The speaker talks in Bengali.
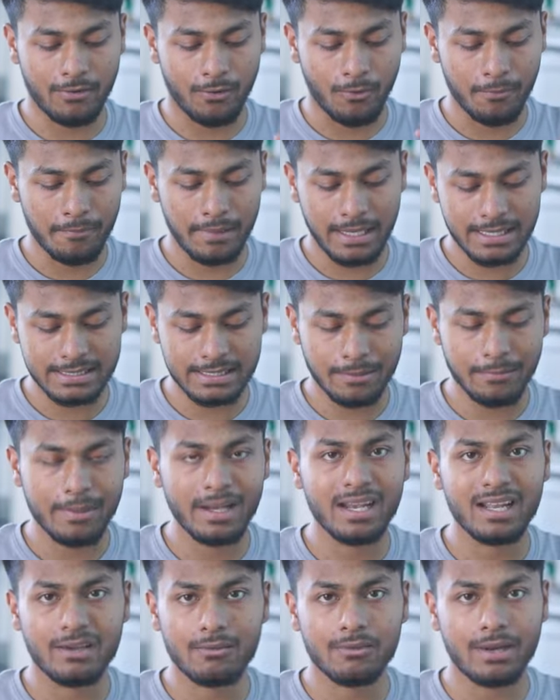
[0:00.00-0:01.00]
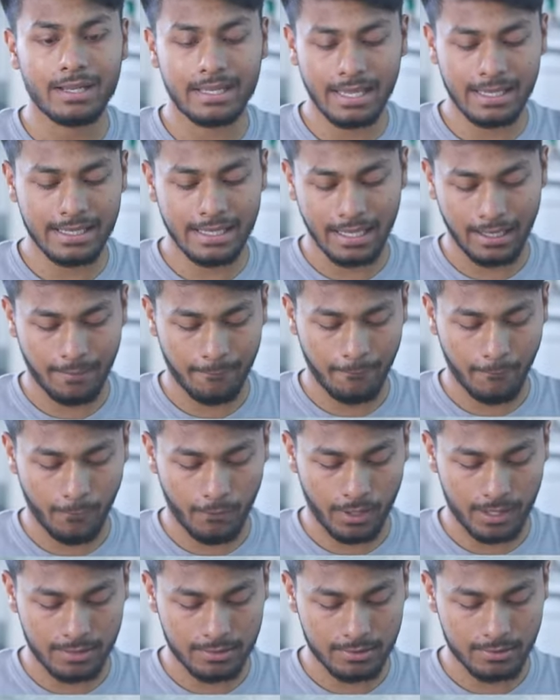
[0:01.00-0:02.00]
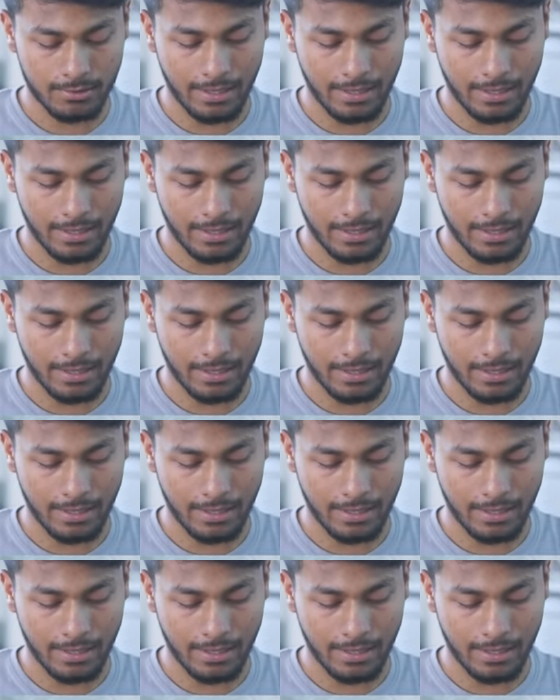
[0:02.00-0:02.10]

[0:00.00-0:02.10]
হোম ভিলেজের বিল্ডিংগুলোকে গিয়ার আপ করে তো